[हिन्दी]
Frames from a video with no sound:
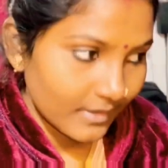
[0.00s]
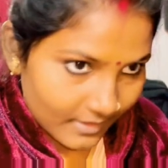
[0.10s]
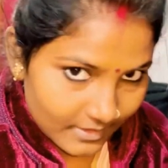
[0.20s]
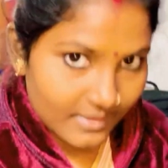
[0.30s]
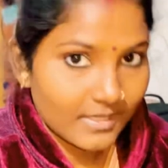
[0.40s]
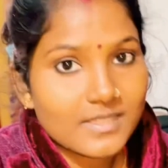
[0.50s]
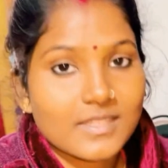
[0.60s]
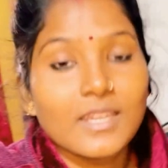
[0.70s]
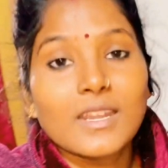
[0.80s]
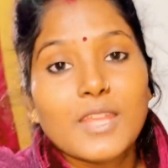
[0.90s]
घर से इस
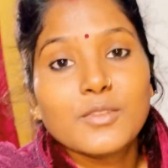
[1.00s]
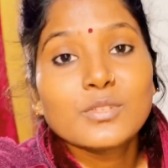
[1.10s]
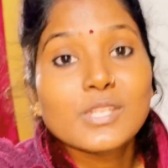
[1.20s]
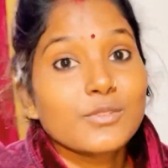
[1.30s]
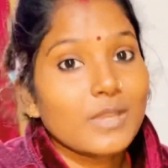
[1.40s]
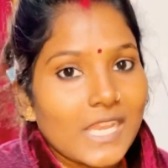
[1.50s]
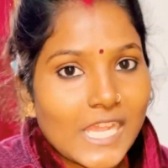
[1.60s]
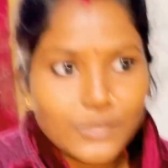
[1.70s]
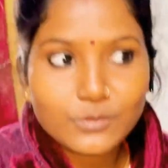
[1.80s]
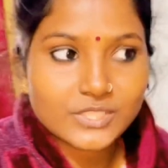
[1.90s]
घर आई हूँ ससुराल
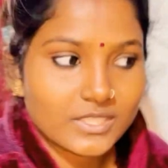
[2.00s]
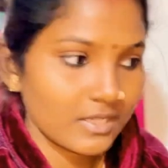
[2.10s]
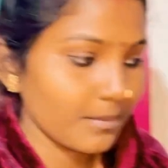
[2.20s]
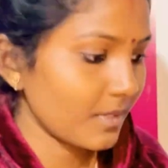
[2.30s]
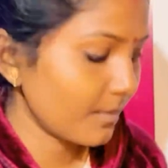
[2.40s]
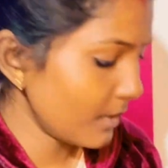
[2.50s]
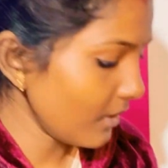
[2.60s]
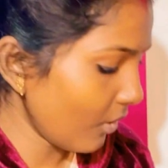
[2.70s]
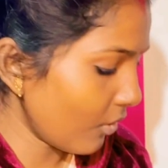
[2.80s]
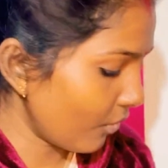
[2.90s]
आई हूँ जस्ट अभी अभी
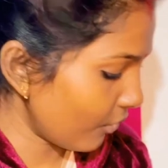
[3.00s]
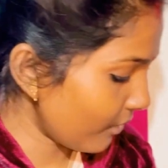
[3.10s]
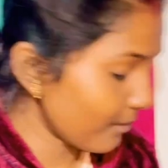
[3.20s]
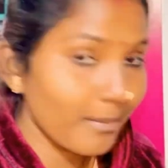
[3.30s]
और